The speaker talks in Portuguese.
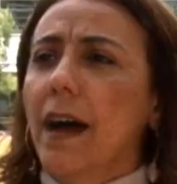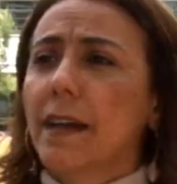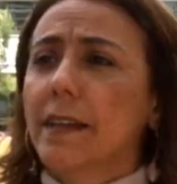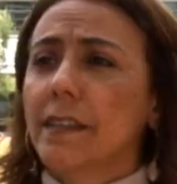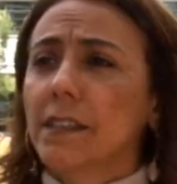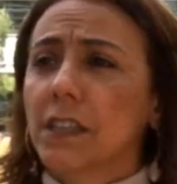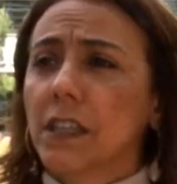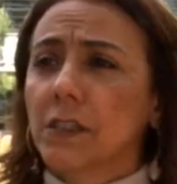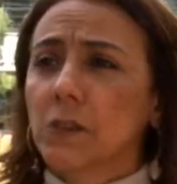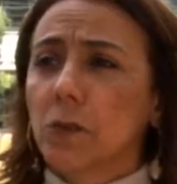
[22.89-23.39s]
A
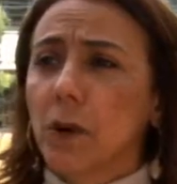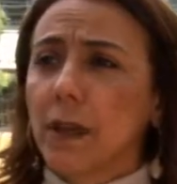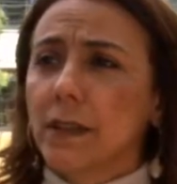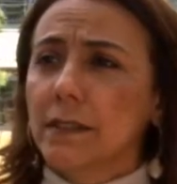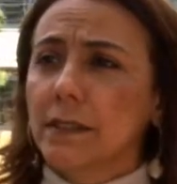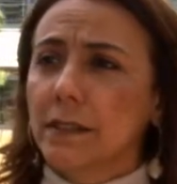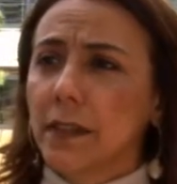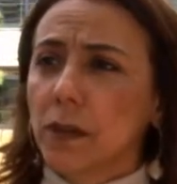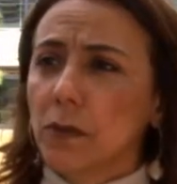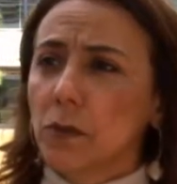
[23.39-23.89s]
área de
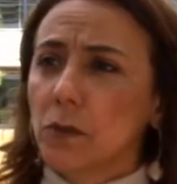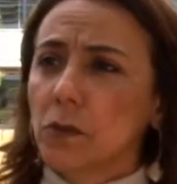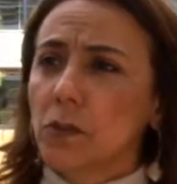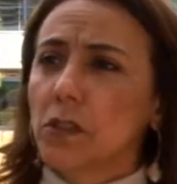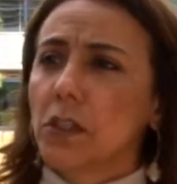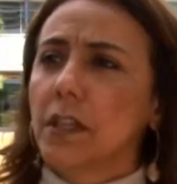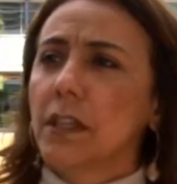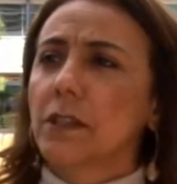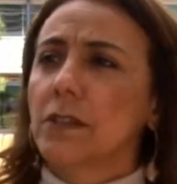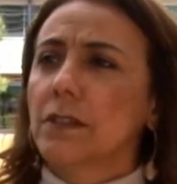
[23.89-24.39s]
atuação do
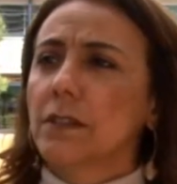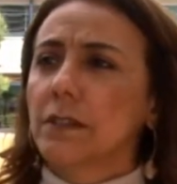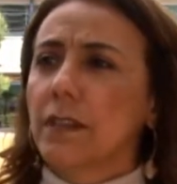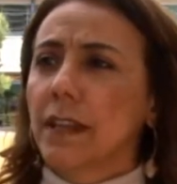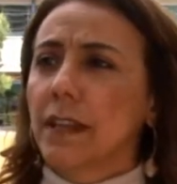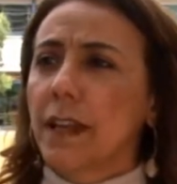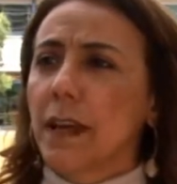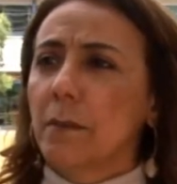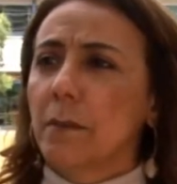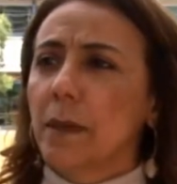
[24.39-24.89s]
engenheiro de
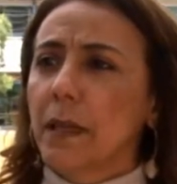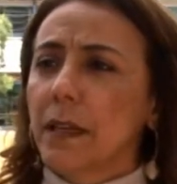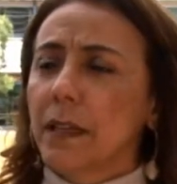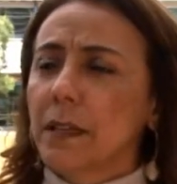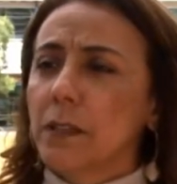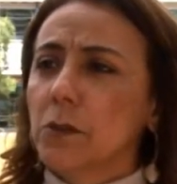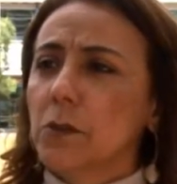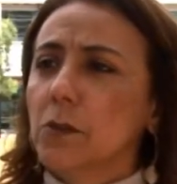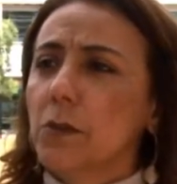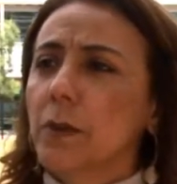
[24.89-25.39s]

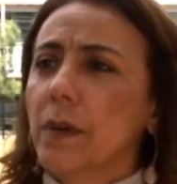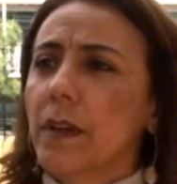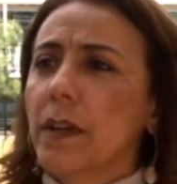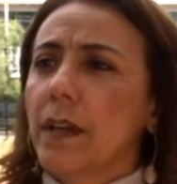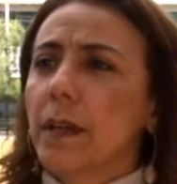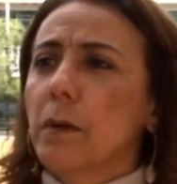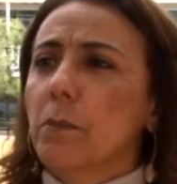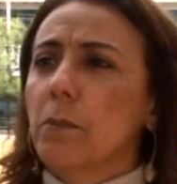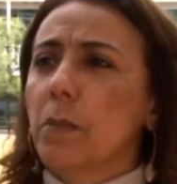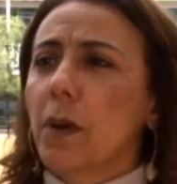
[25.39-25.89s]
saneamento
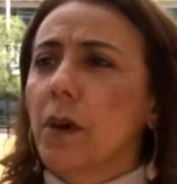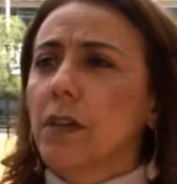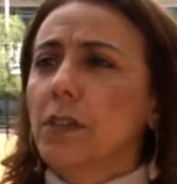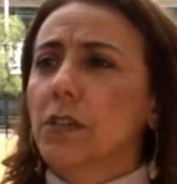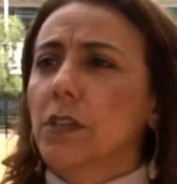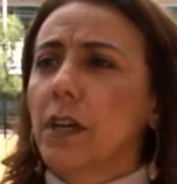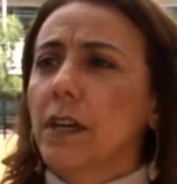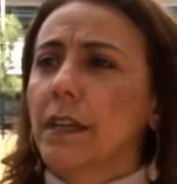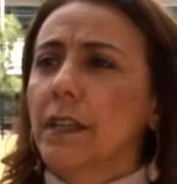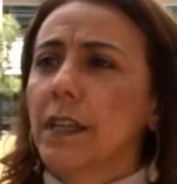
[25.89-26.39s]

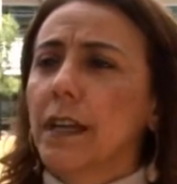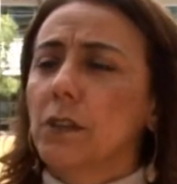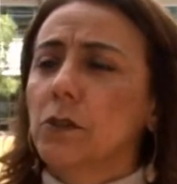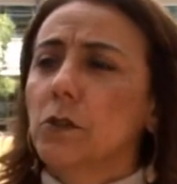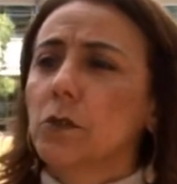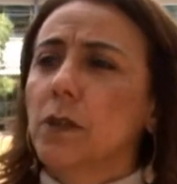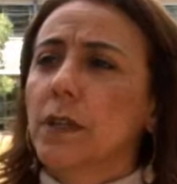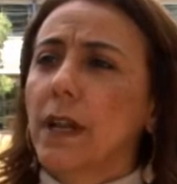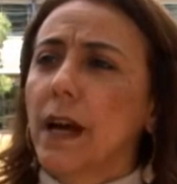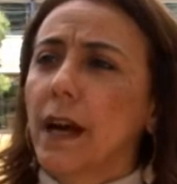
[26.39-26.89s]
pode, ele
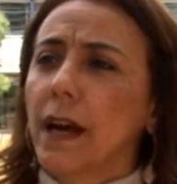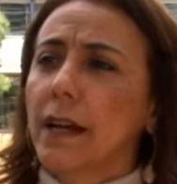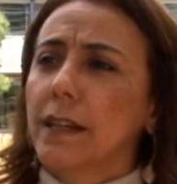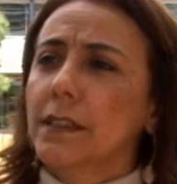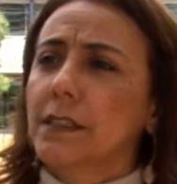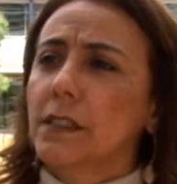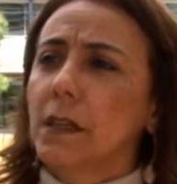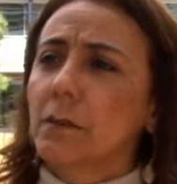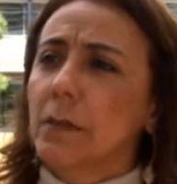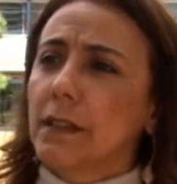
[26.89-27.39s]
atua na
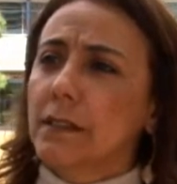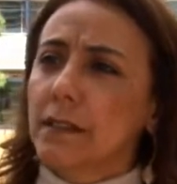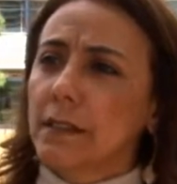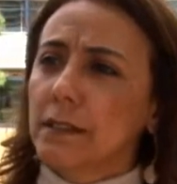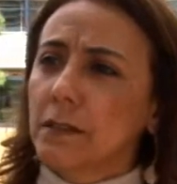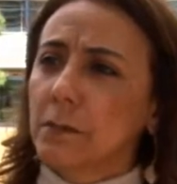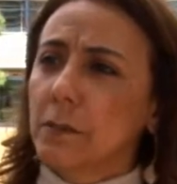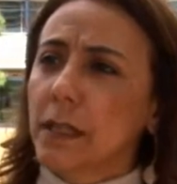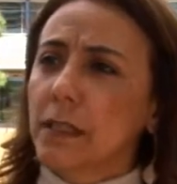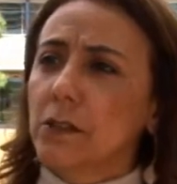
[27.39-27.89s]
área de
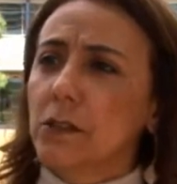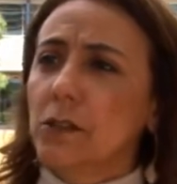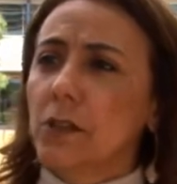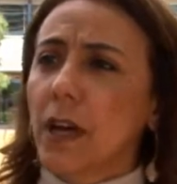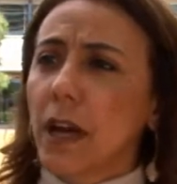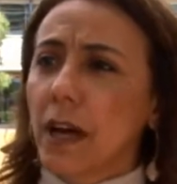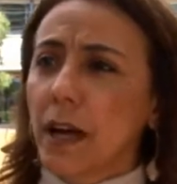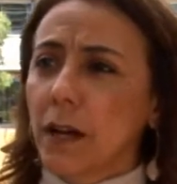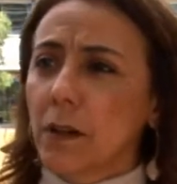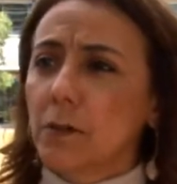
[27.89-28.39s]
abastecimento
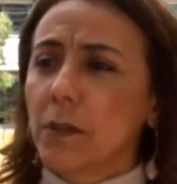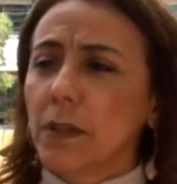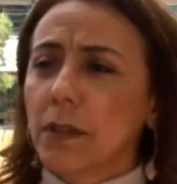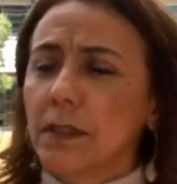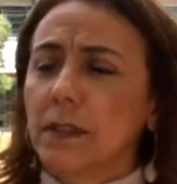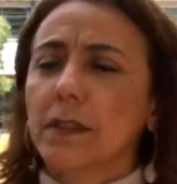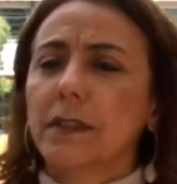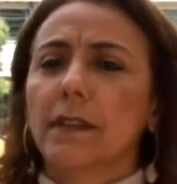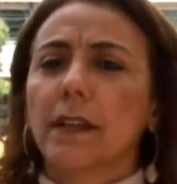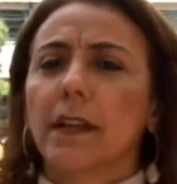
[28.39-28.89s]
de água,
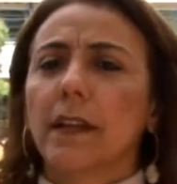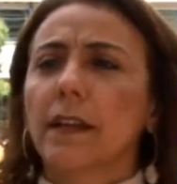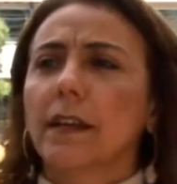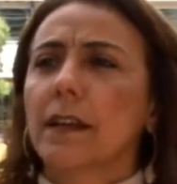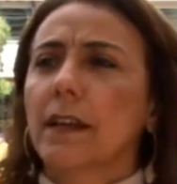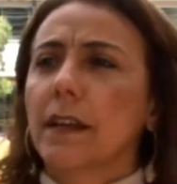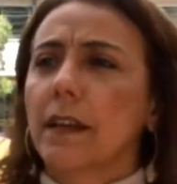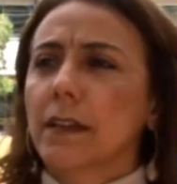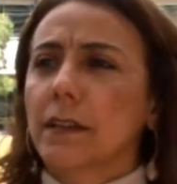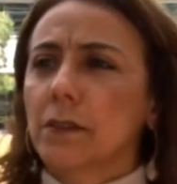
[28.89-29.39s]
né?
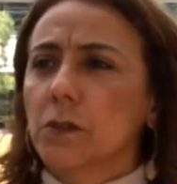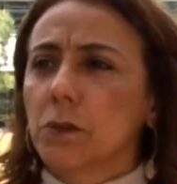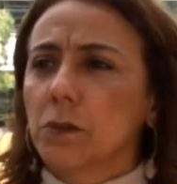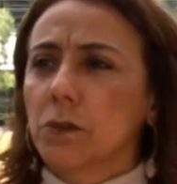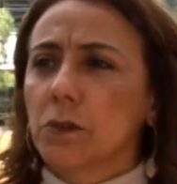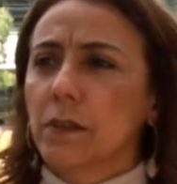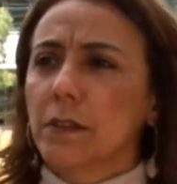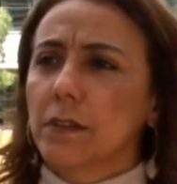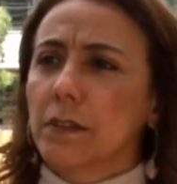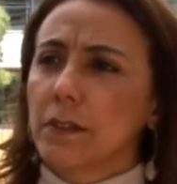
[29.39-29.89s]

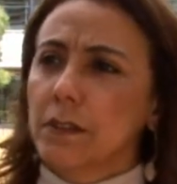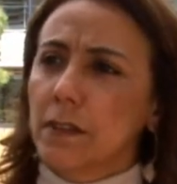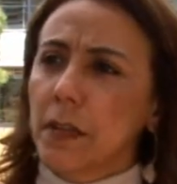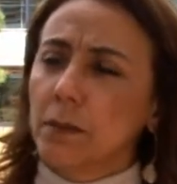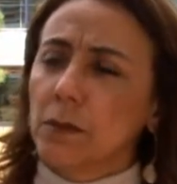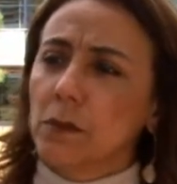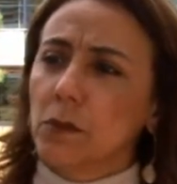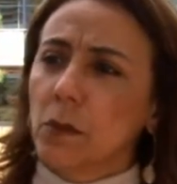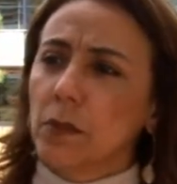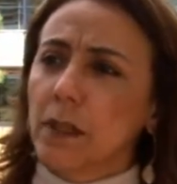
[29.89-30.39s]

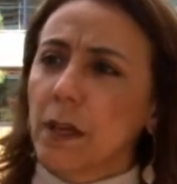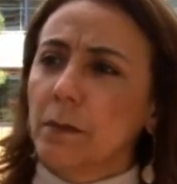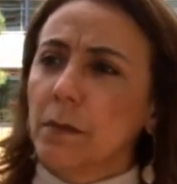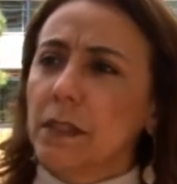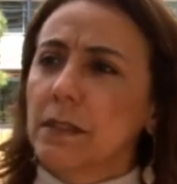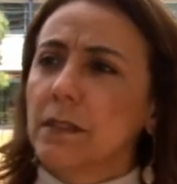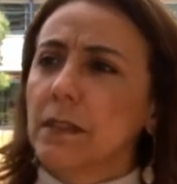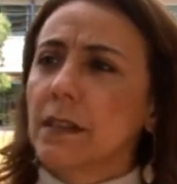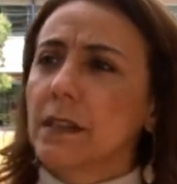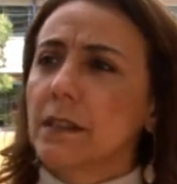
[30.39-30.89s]
Sistema temos
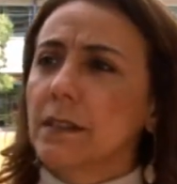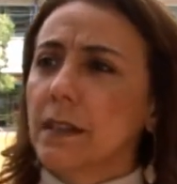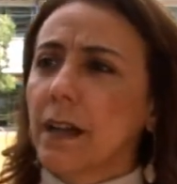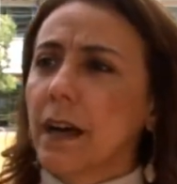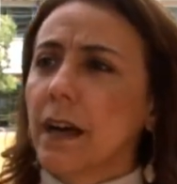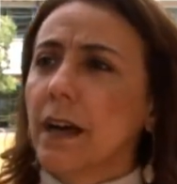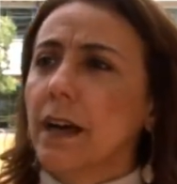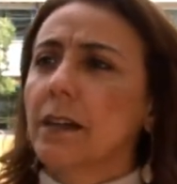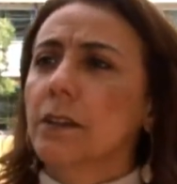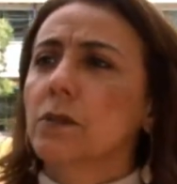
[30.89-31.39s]
esgotamento
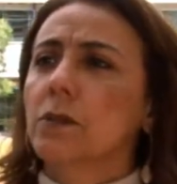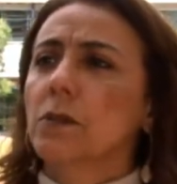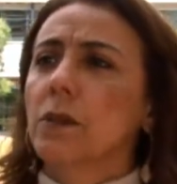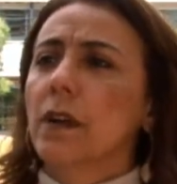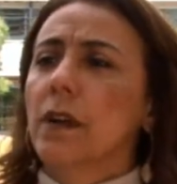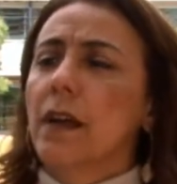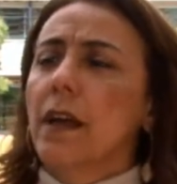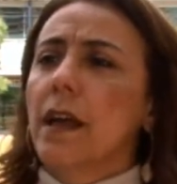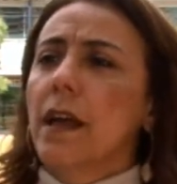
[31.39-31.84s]
sanitário,